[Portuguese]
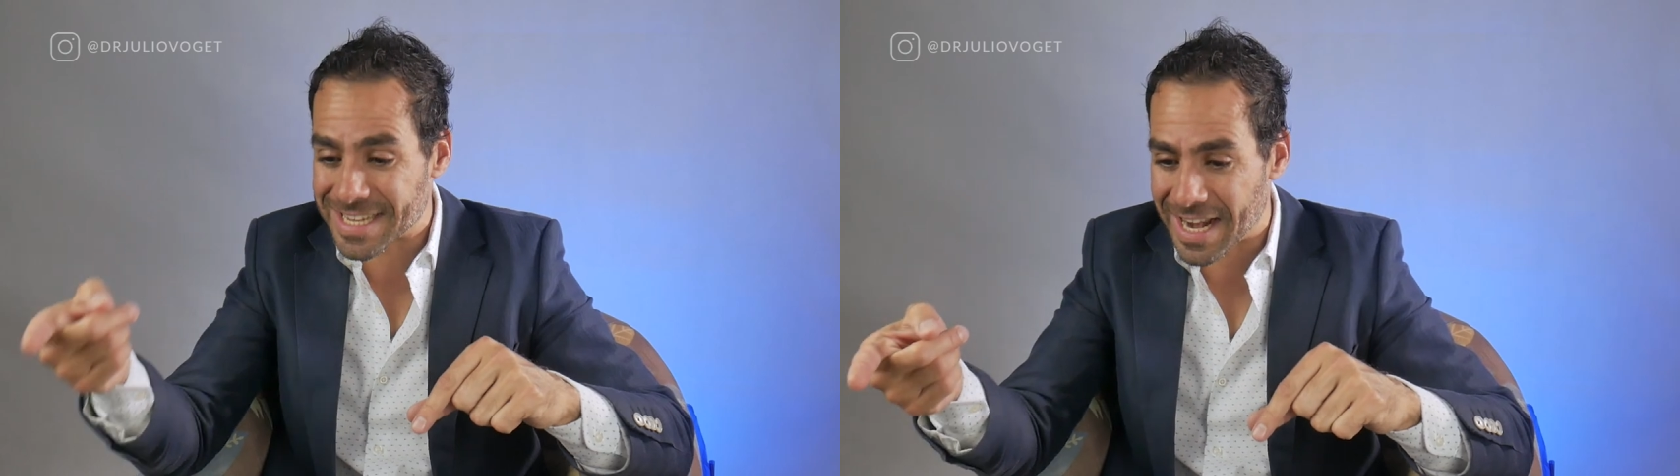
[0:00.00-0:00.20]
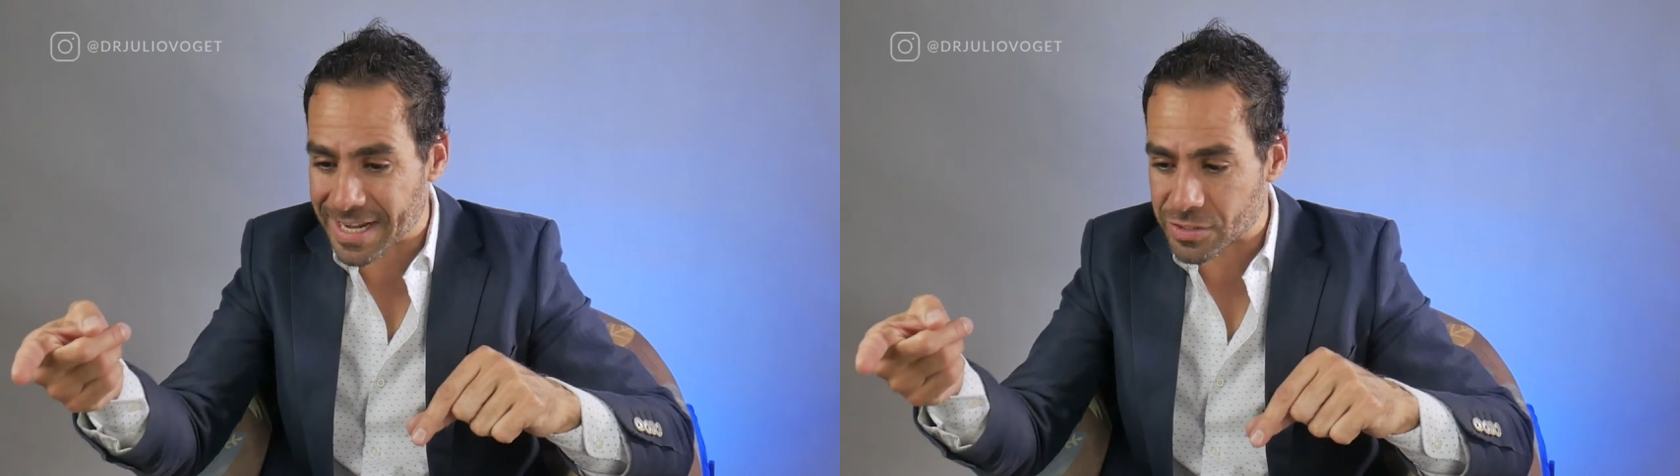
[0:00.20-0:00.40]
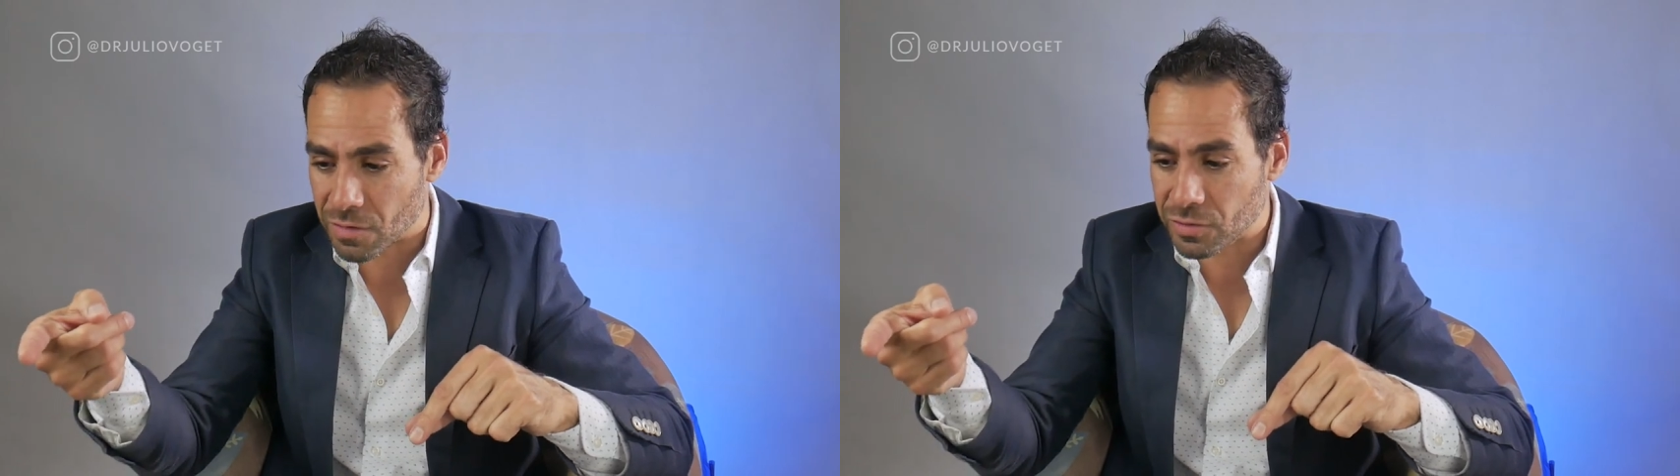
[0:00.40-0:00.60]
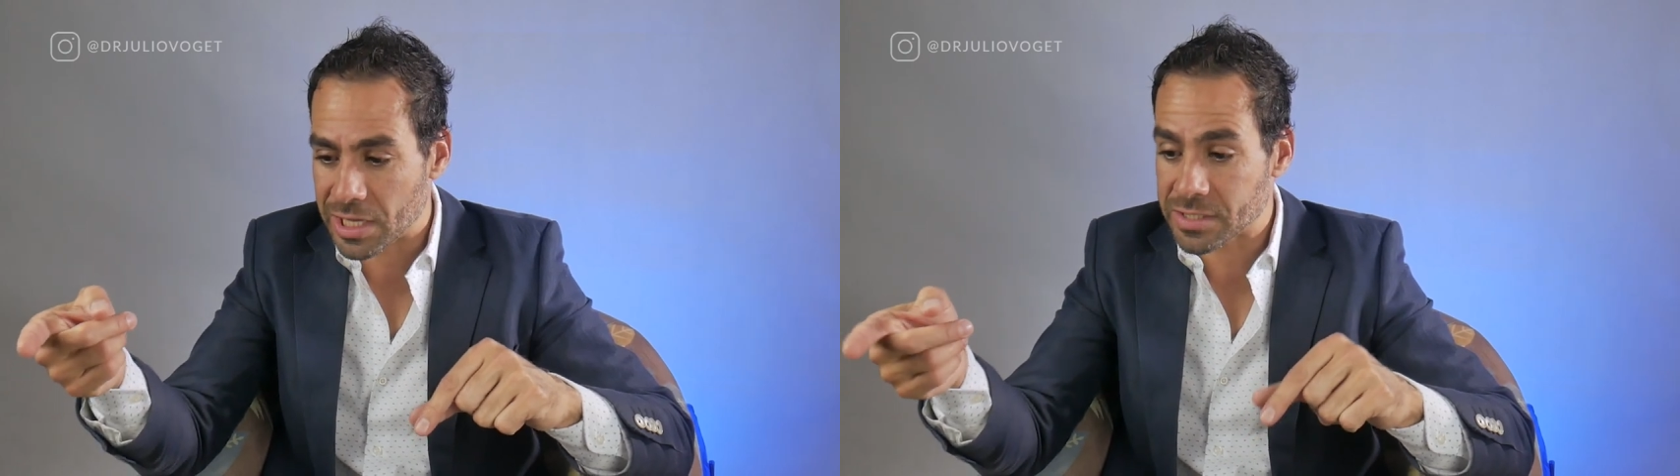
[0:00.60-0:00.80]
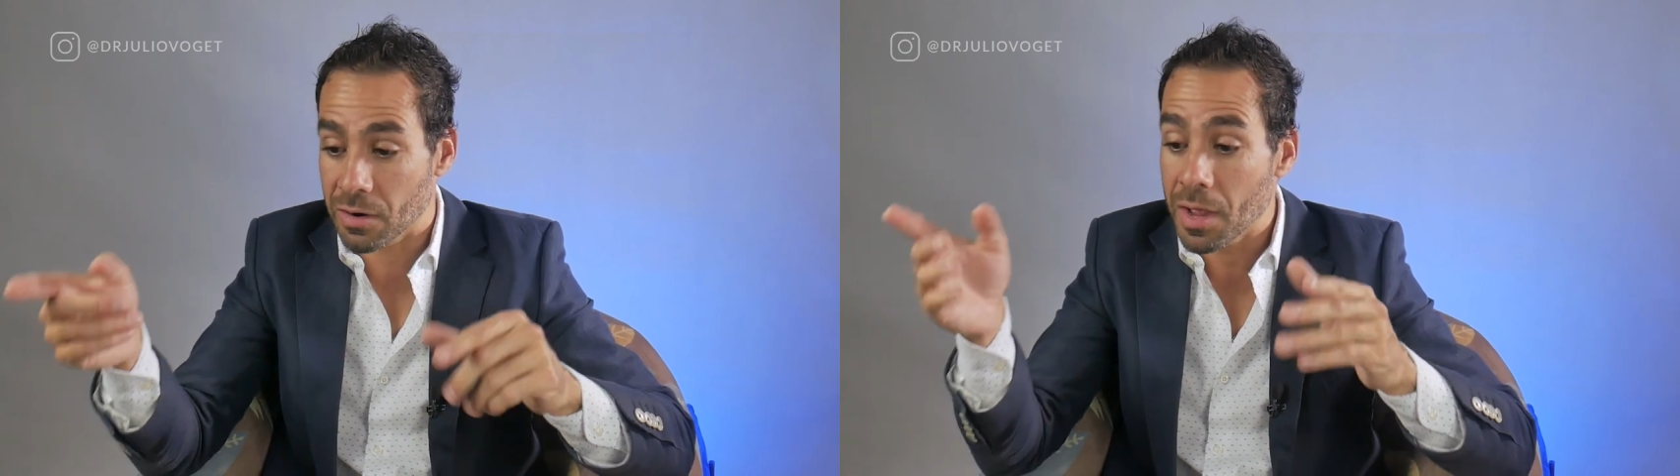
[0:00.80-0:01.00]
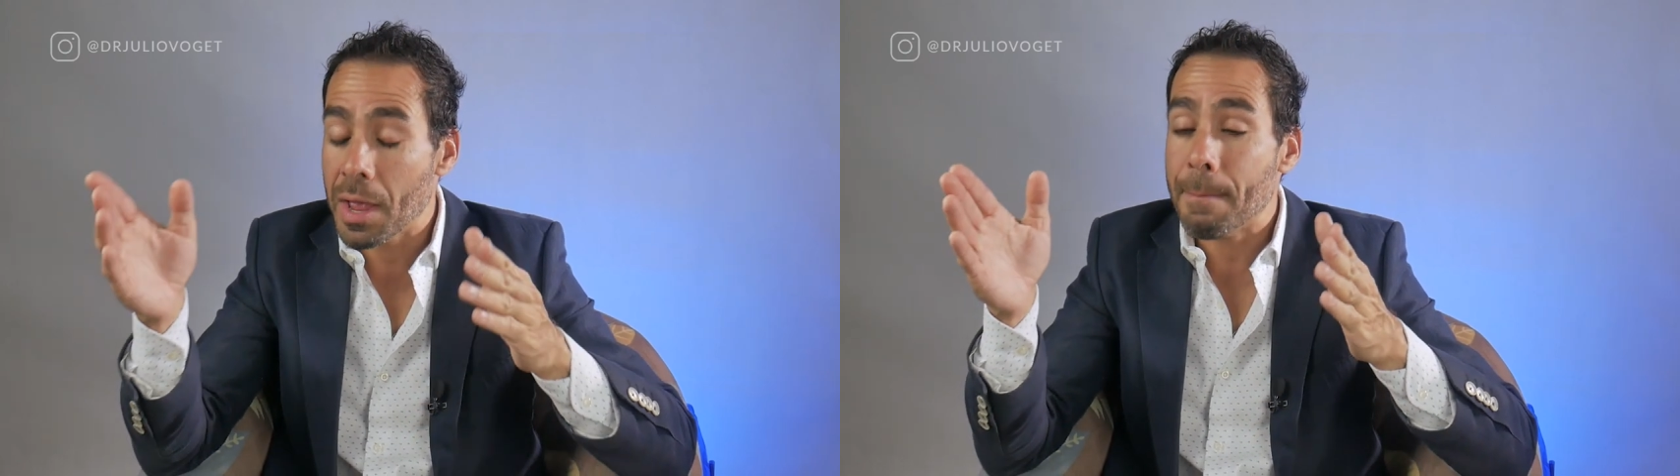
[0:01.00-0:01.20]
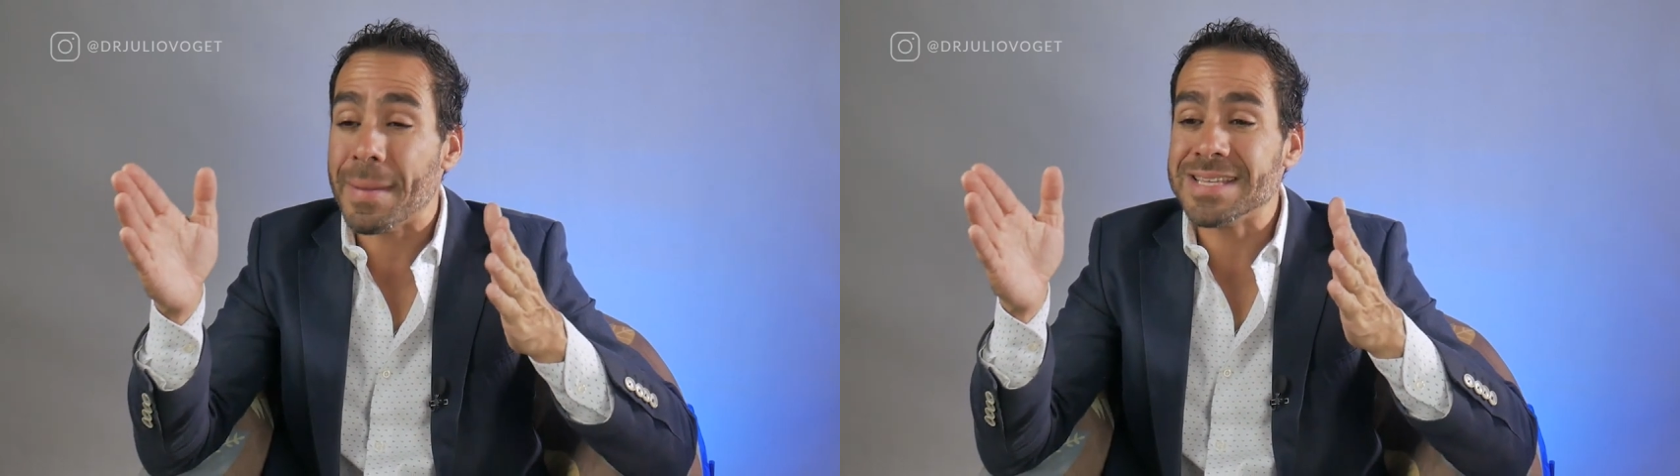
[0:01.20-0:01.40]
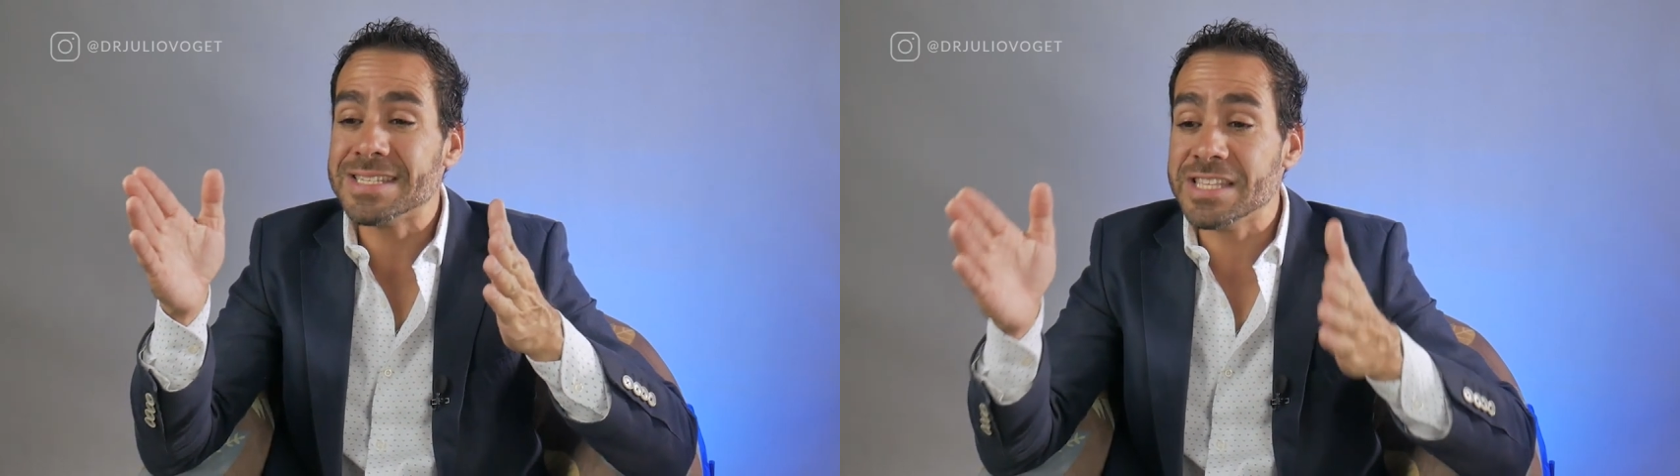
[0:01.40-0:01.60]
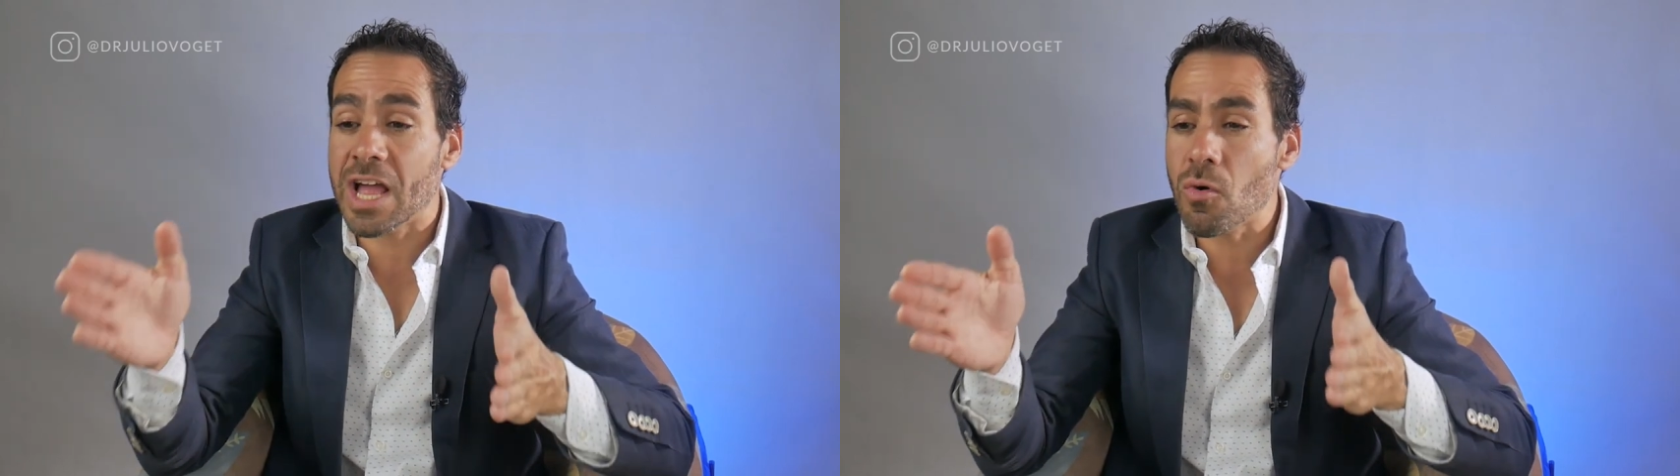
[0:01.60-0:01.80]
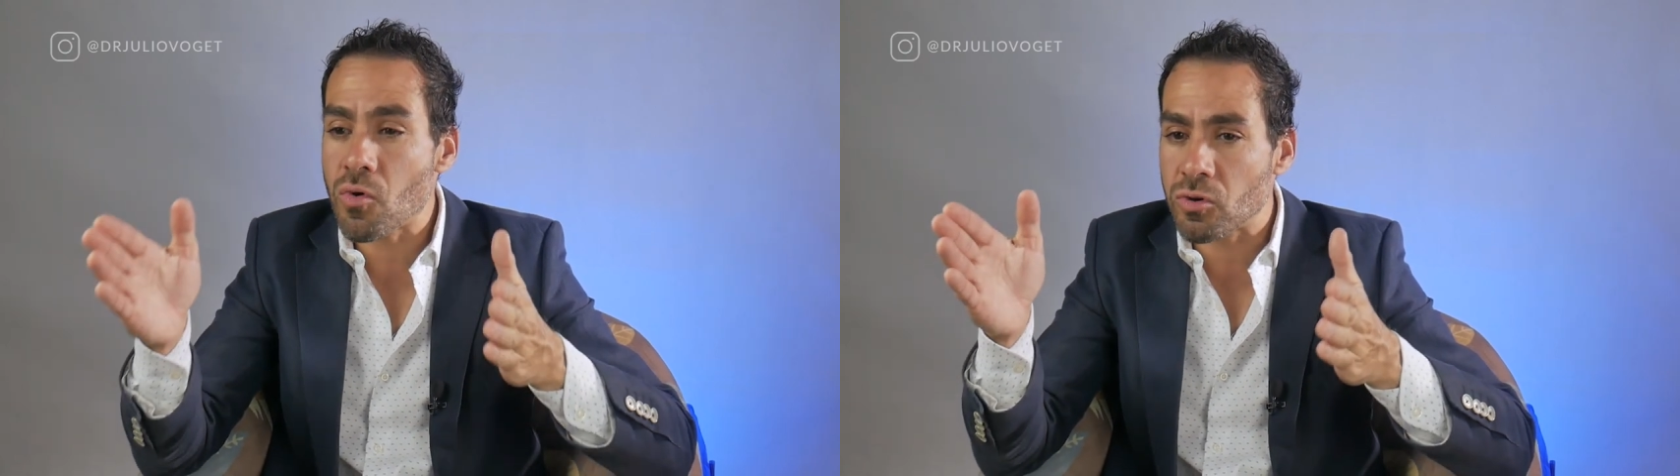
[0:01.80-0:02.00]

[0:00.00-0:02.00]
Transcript: gerar essa ovulação, mas não